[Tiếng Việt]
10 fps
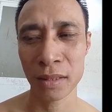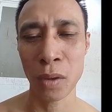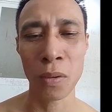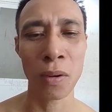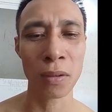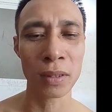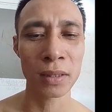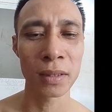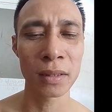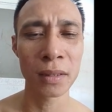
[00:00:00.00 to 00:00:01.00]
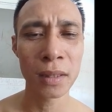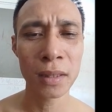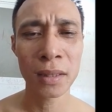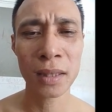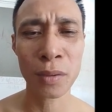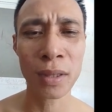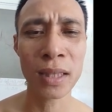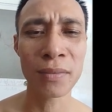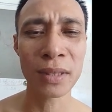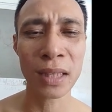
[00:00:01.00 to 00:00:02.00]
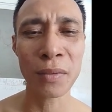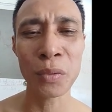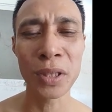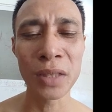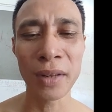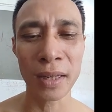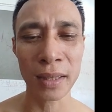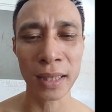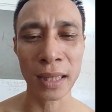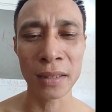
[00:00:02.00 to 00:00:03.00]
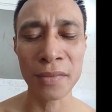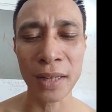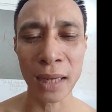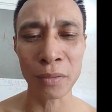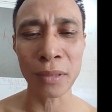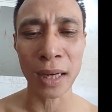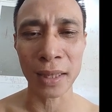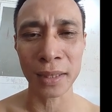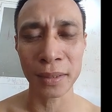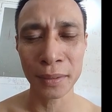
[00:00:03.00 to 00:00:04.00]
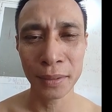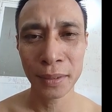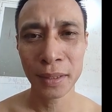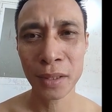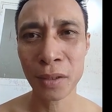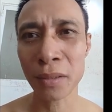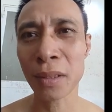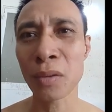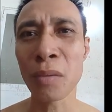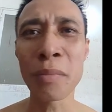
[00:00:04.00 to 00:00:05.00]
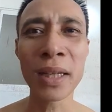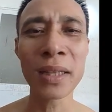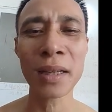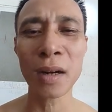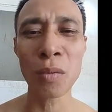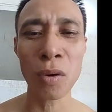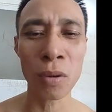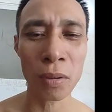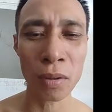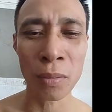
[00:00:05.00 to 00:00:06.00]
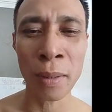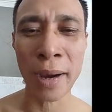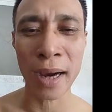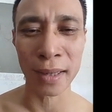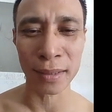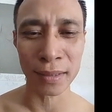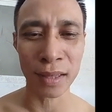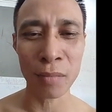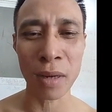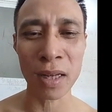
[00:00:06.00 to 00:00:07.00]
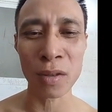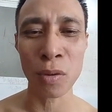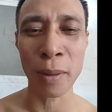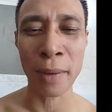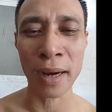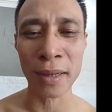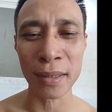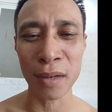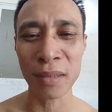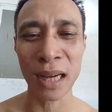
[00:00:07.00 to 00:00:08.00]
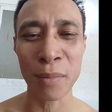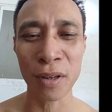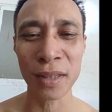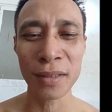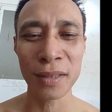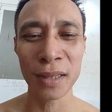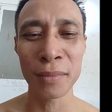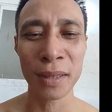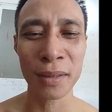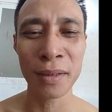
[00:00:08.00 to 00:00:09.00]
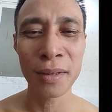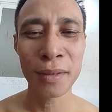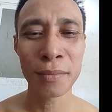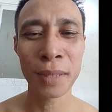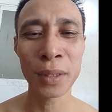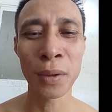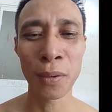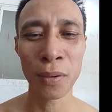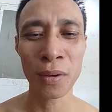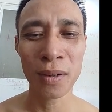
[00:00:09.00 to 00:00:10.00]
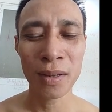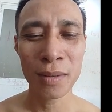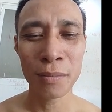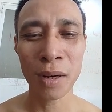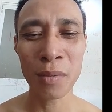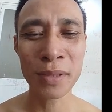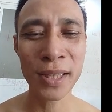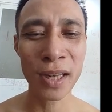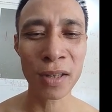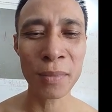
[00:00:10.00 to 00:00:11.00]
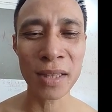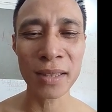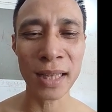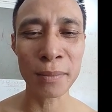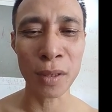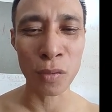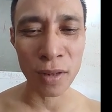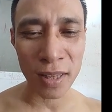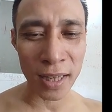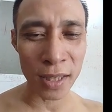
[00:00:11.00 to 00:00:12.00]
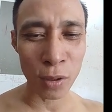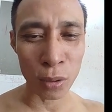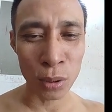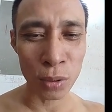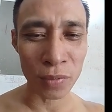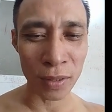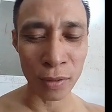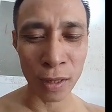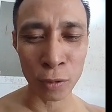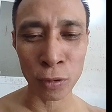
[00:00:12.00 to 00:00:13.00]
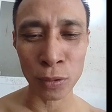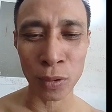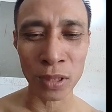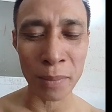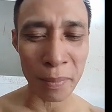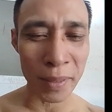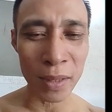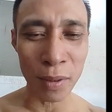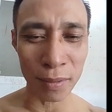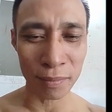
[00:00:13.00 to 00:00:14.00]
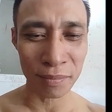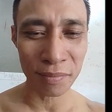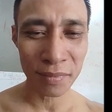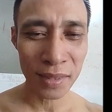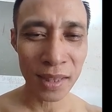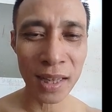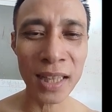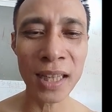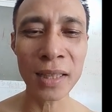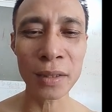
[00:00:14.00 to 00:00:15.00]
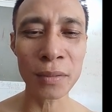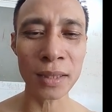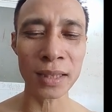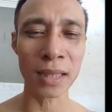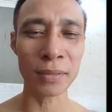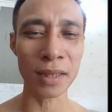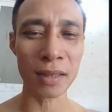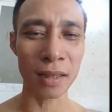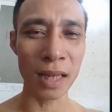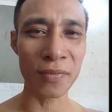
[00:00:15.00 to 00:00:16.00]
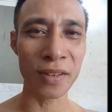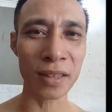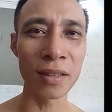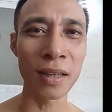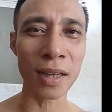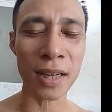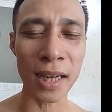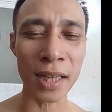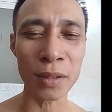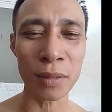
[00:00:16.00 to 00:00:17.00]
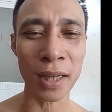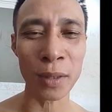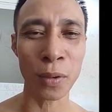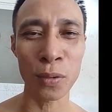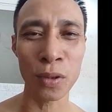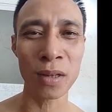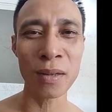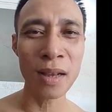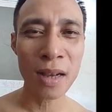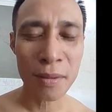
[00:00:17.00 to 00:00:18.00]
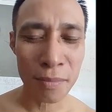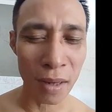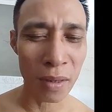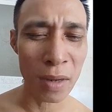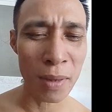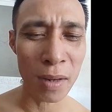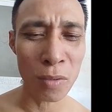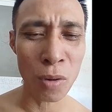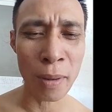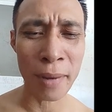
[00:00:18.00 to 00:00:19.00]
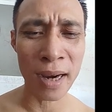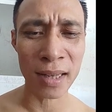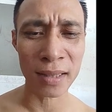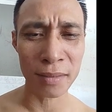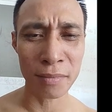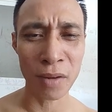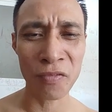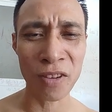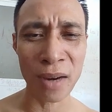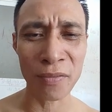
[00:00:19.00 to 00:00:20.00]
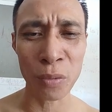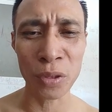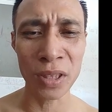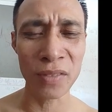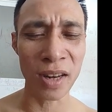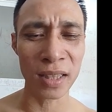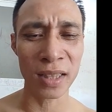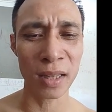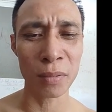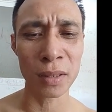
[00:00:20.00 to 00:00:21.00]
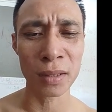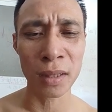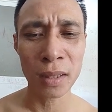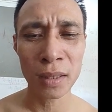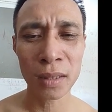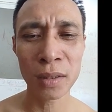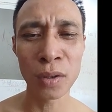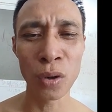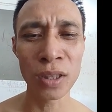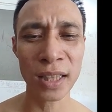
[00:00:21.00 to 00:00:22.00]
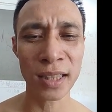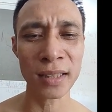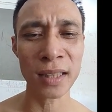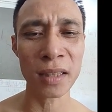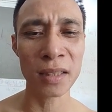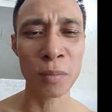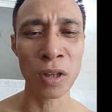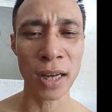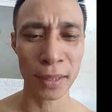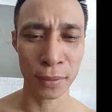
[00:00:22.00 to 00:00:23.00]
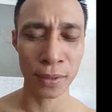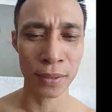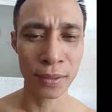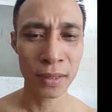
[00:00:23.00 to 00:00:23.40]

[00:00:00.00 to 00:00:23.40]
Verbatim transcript: giàu có thực sự, người ta quan niệm về tranh phong thủy như vậy ngay tại nước Việt Nam chúng ta đây. Thế còn tổng thống Mỹ nhá, ông Obama đấy, ông Barack Obama, ông là một cái người mà mệnh thổ, mà ông treo cái bức tranh mà có cái cây cổ thụ phải nói là to, to nhất Bắc Mỹ luôn. Cái cây đấy nha, chúng ta xem những cái clip về cưa cái cây đấy chúng ta hết hồn luôn. Bảo nếu mà ông Obama đấy mà ông phạm phong thủy như vậy thì ông ấy ngồi Nhà Trắng chắc là được một ngày thôi,